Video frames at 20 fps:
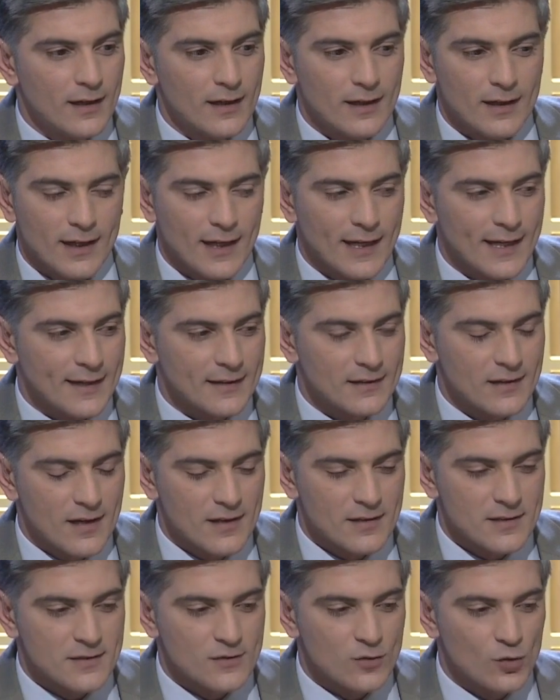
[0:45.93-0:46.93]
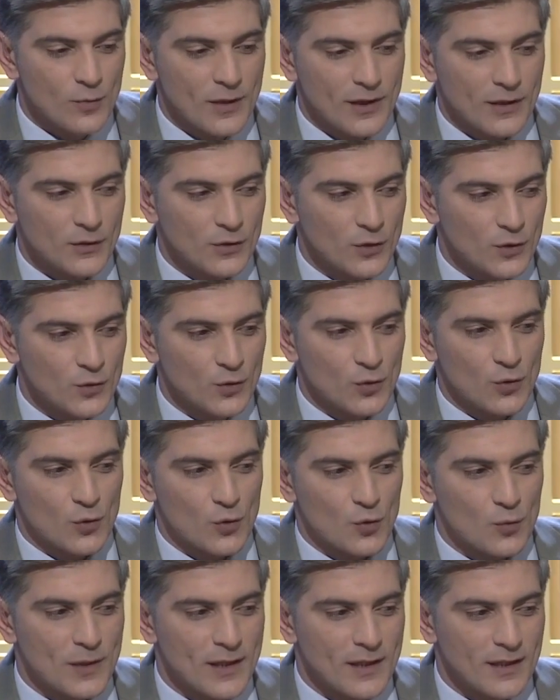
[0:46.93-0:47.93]
الغير دارس وبين الدكتور
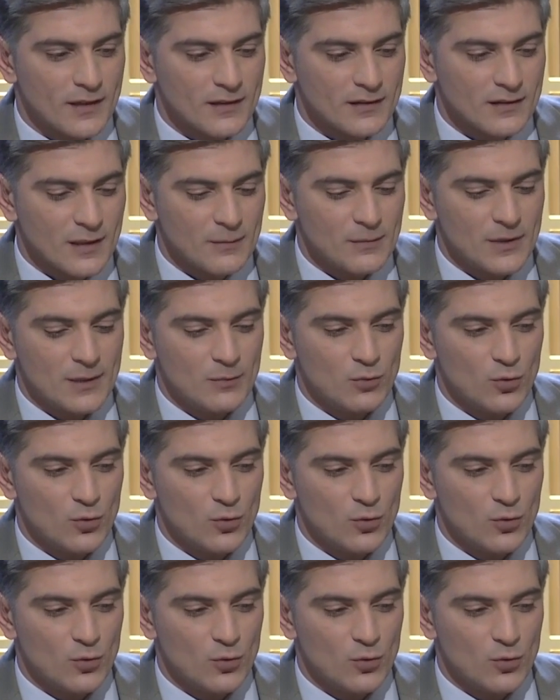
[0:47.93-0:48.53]
وبين الطبيب